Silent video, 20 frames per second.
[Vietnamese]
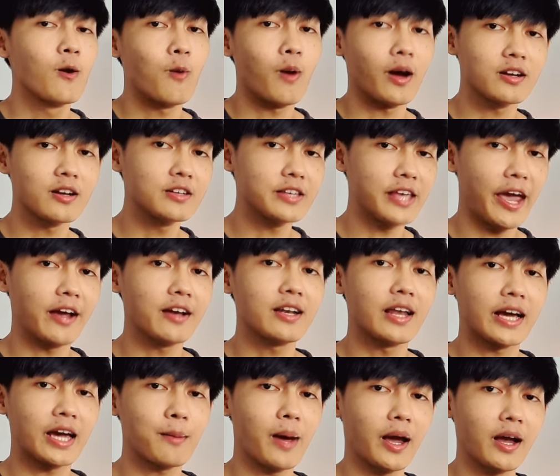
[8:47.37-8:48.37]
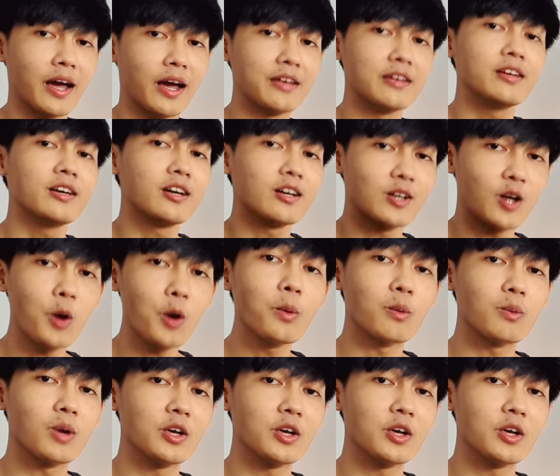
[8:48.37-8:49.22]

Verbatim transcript: hoặc đơn giản là các bạn hãy nói một